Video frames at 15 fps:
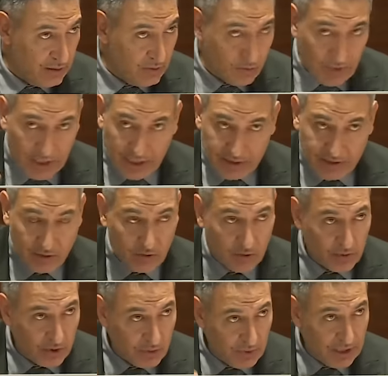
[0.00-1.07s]
والمقاصد
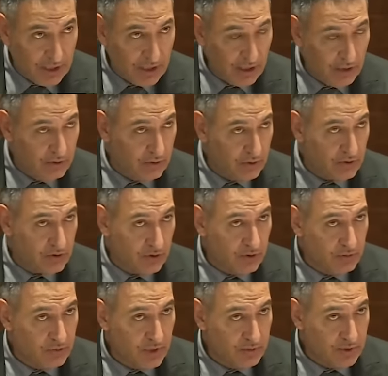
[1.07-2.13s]
الكبرى هما اللي غنحاولوا نرجعوا
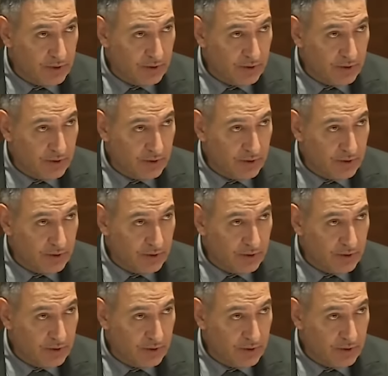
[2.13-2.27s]
لهم دابا